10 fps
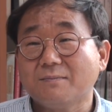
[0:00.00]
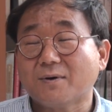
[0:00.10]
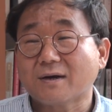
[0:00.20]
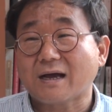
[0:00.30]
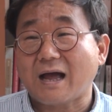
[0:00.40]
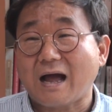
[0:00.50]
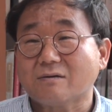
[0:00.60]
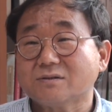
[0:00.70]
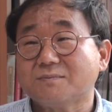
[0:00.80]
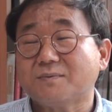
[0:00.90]
뭔가
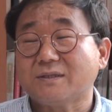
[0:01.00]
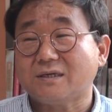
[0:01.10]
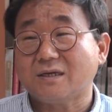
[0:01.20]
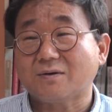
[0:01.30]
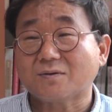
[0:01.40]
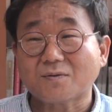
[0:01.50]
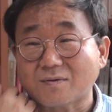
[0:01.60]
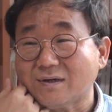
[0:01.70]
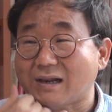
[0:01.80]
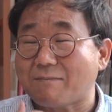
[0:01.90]
하고 싶은 일이 있고 또
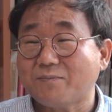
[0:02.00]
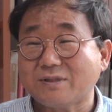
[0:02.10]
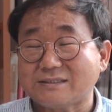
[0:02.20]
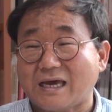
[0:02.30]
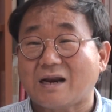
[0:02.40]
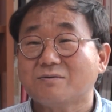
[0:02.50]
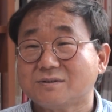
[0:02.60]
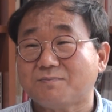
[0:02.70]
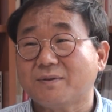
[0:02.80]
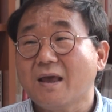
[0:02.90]
그걸 남보다 잘하고
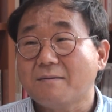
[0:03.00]
싶은